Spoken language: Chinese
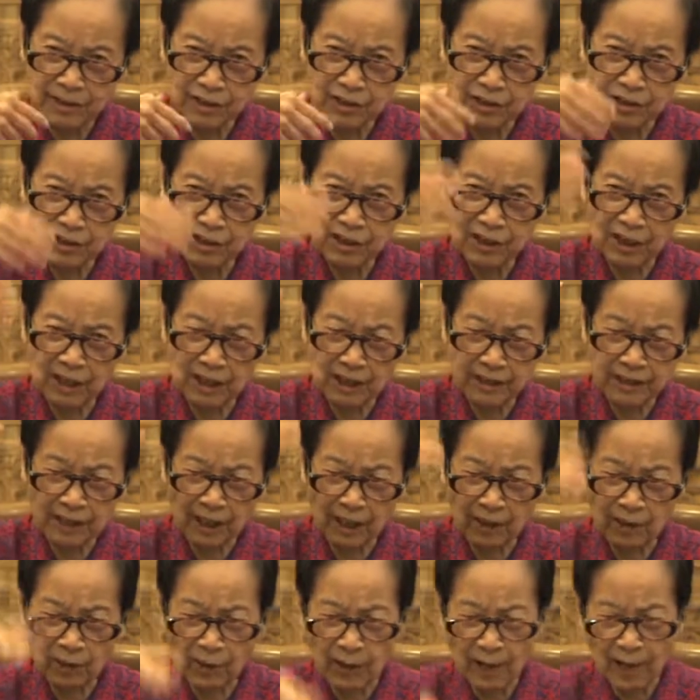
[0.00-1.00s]
去得
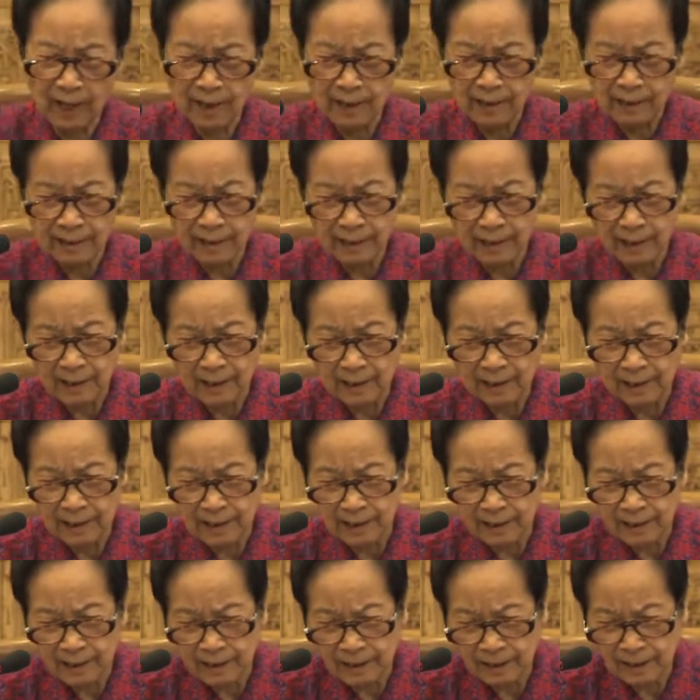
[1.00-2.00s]
到
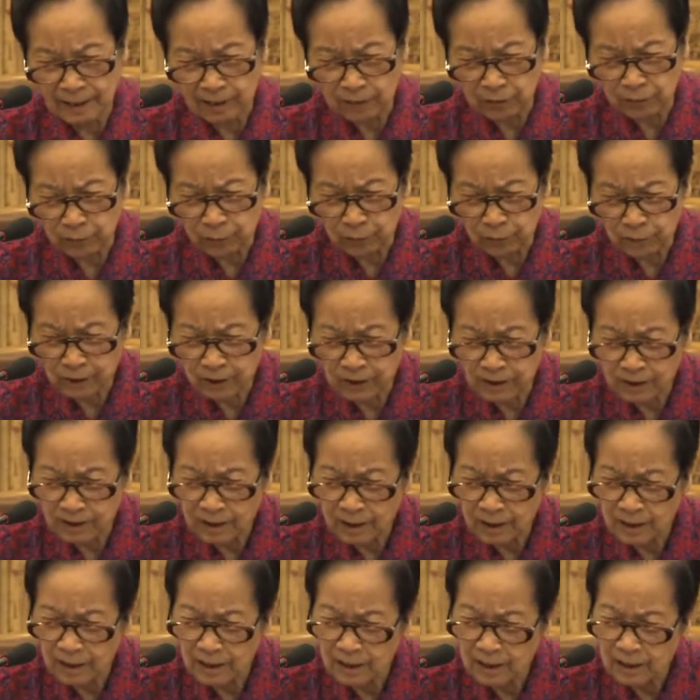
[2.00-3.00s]
一种
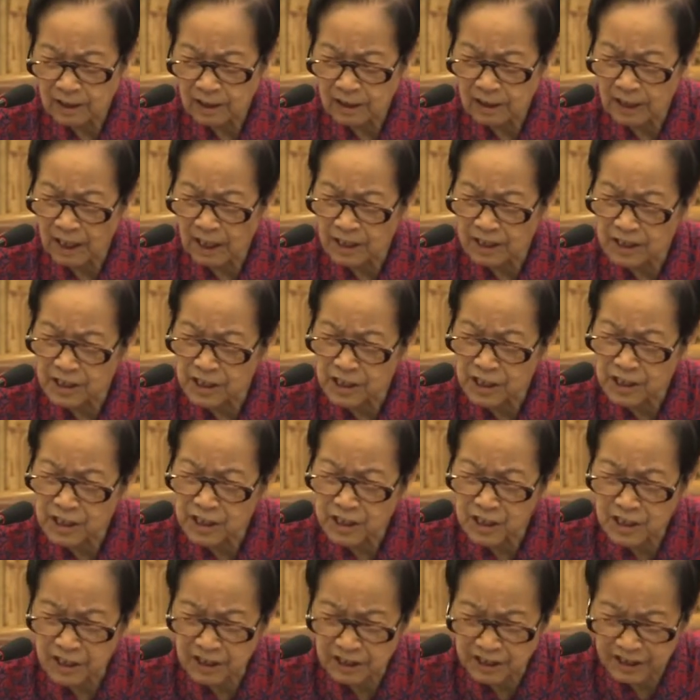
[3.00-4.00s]
人
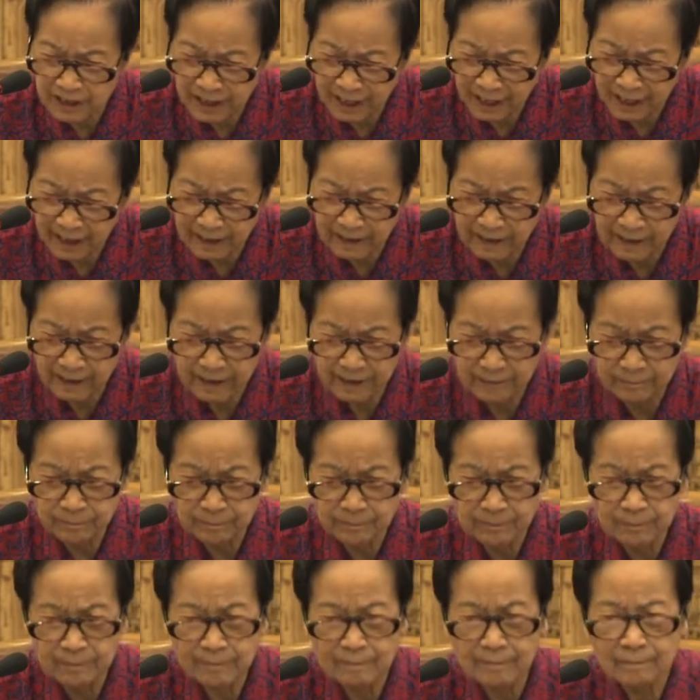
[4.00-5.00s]
世间的
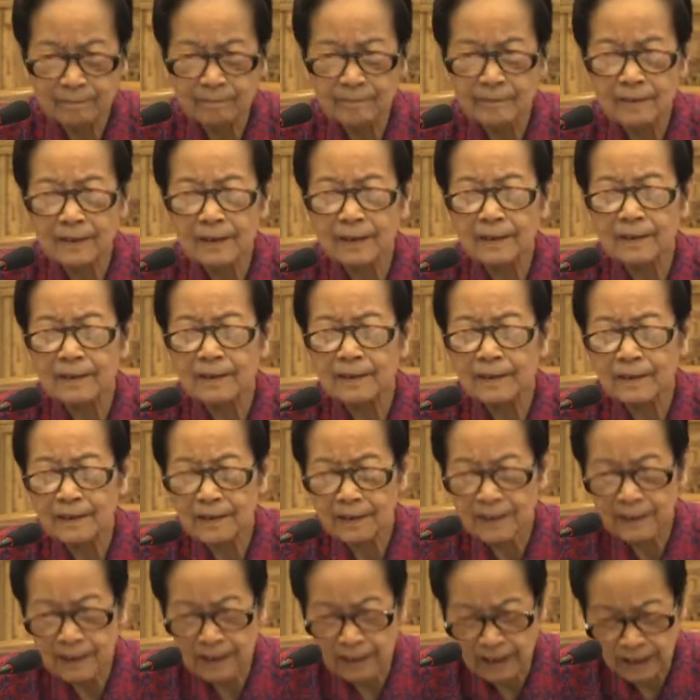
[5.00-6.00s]

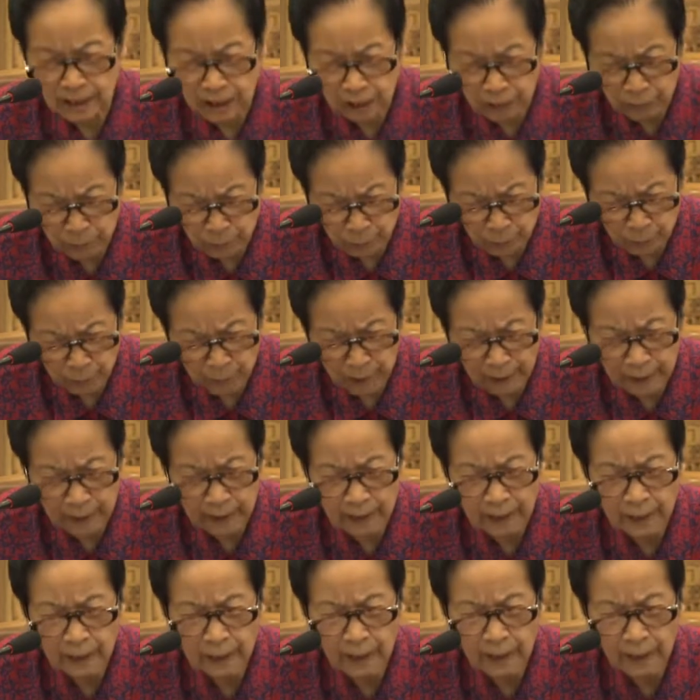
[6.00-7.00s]
以
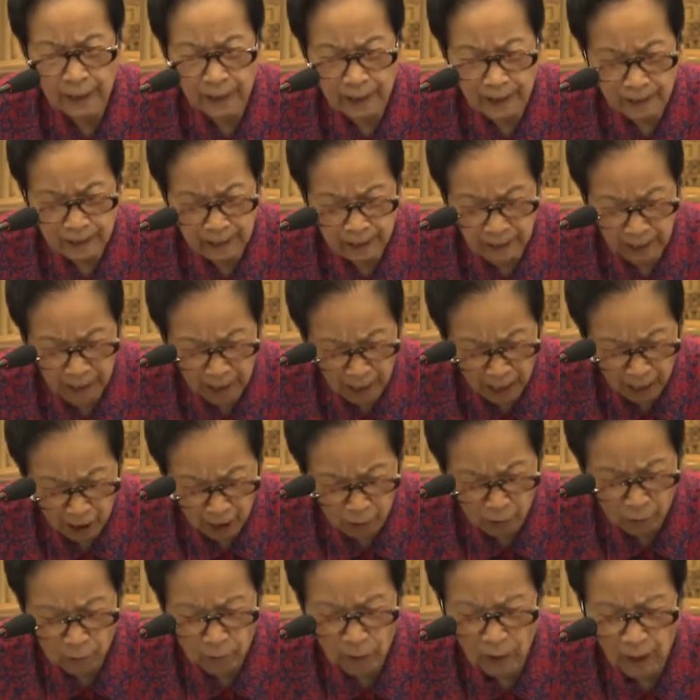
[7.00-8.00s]
为很
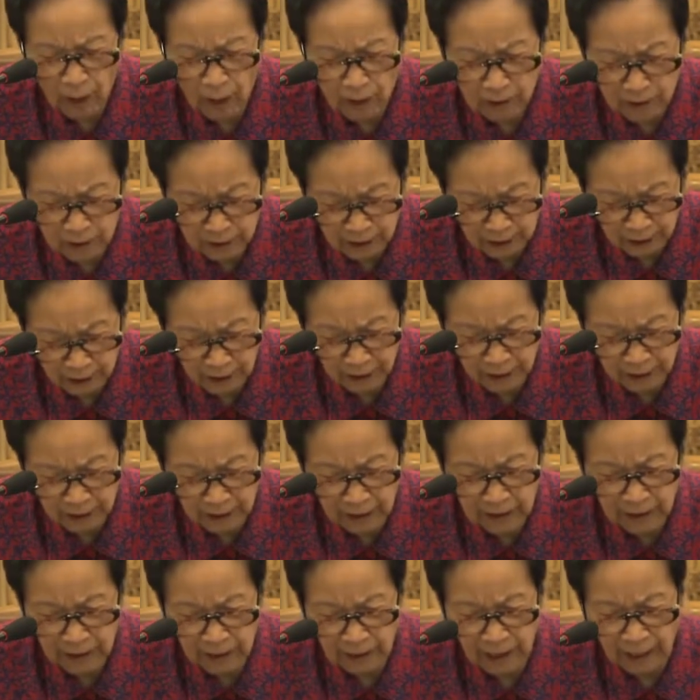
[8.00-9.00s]
好、
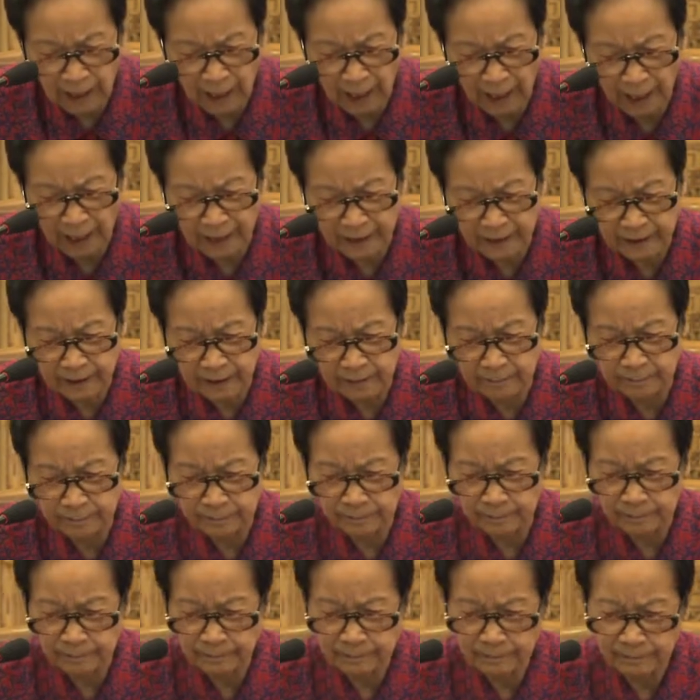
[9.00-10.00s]
很可爱的，
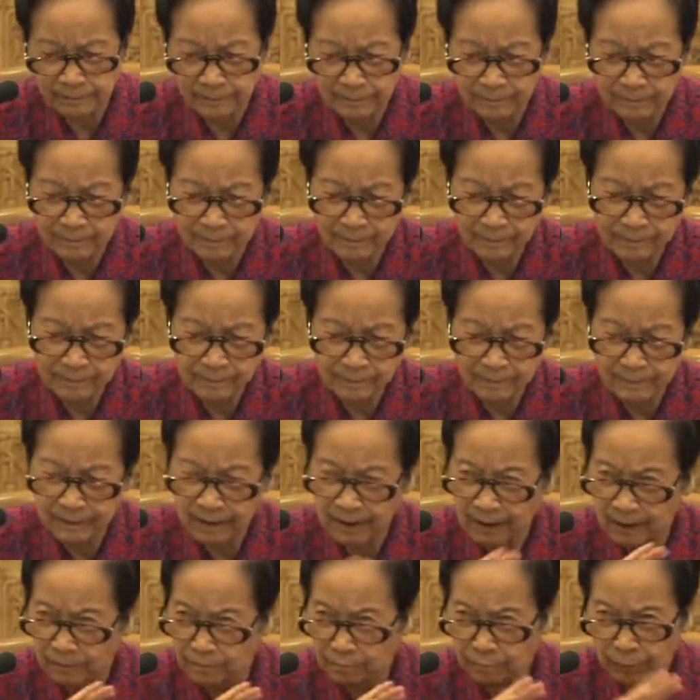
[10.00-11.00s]

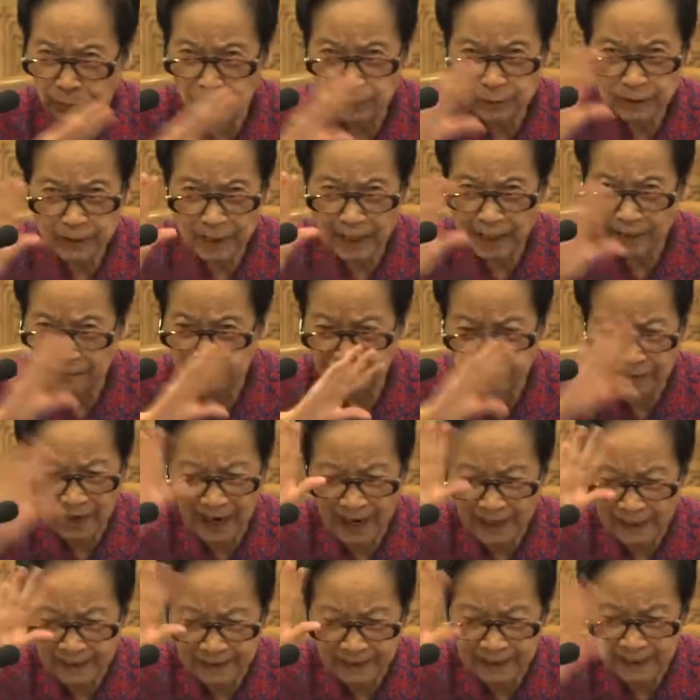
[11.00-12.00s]
不再
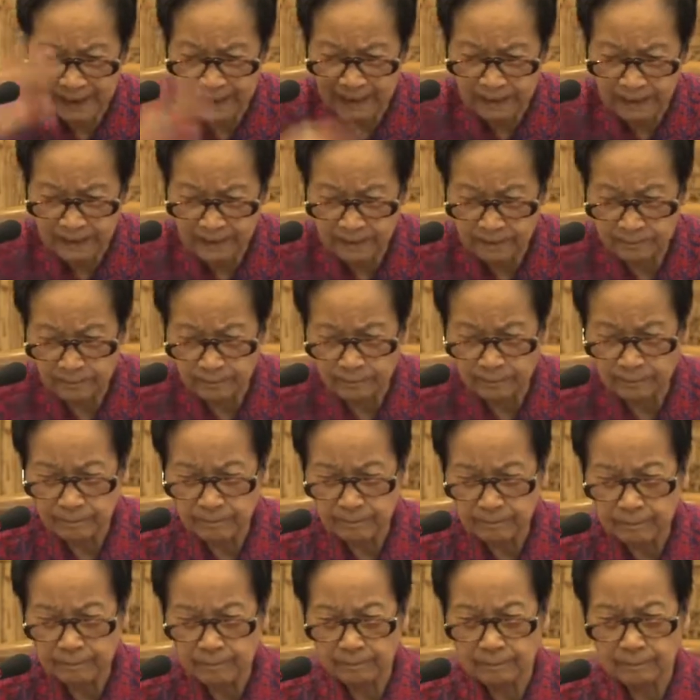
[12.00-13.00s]
放逸了。
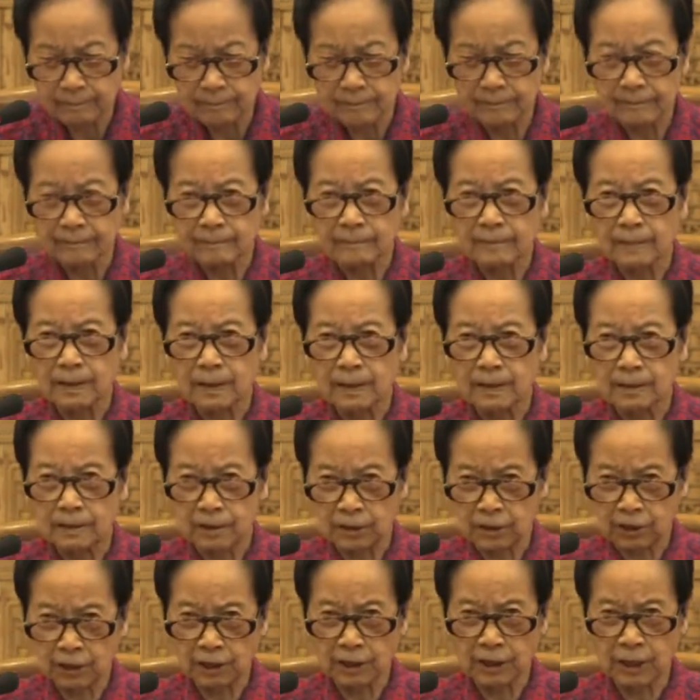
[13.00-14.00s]

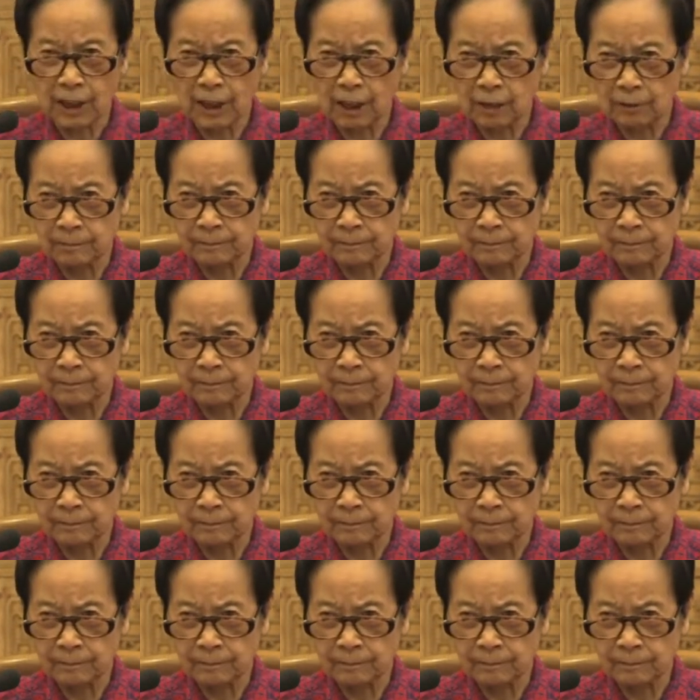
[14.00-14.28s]
知